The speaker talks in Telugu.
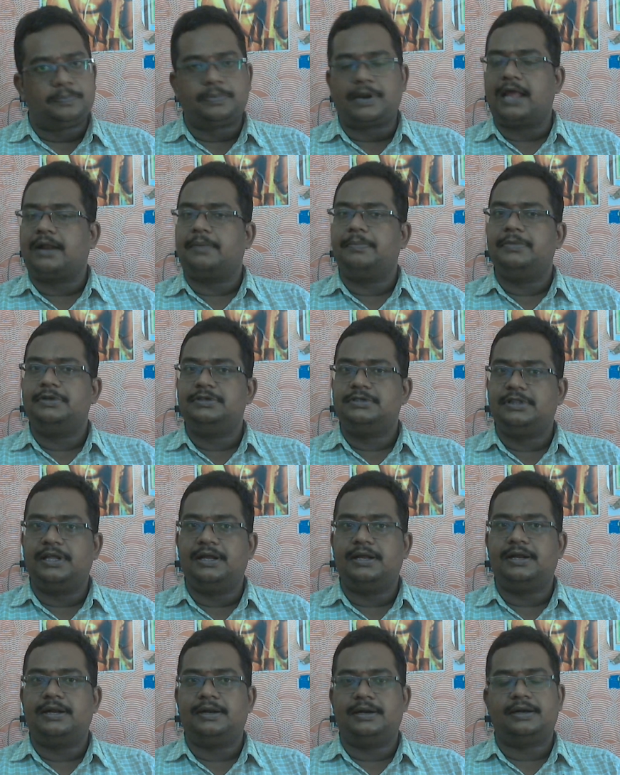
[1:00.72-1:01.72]

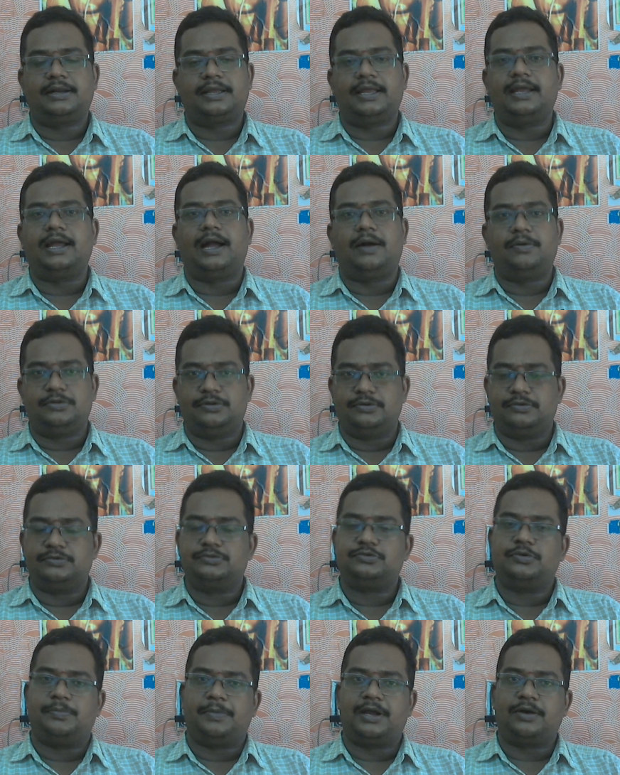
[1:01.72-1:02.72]
ప్రారంభించడానికి అవదు
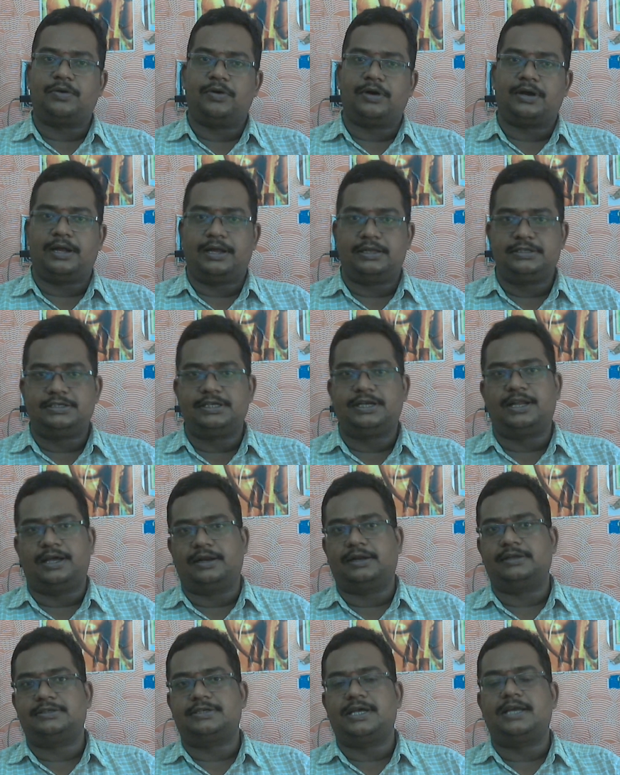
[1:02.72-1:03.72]
సుమారుగా ఒక చిన్న
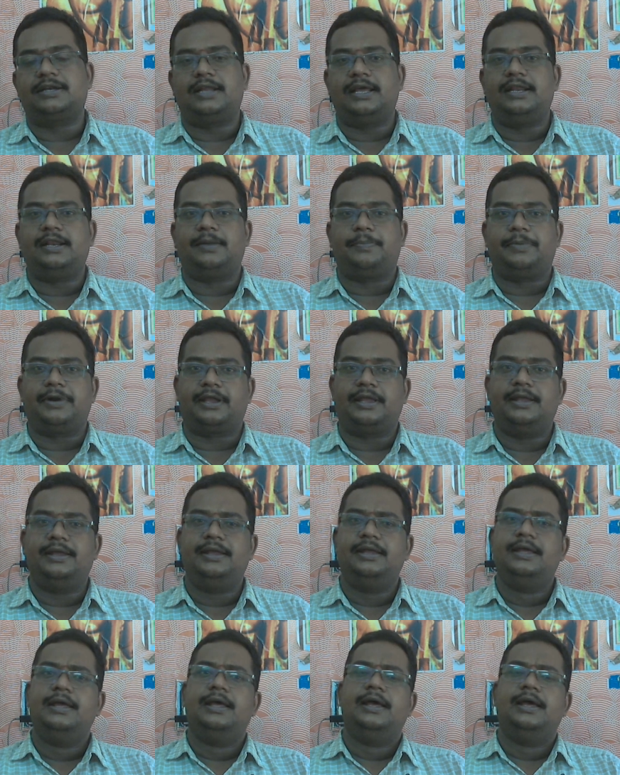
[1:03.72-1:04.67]
రిసార్ట్ అయినప్పటికీ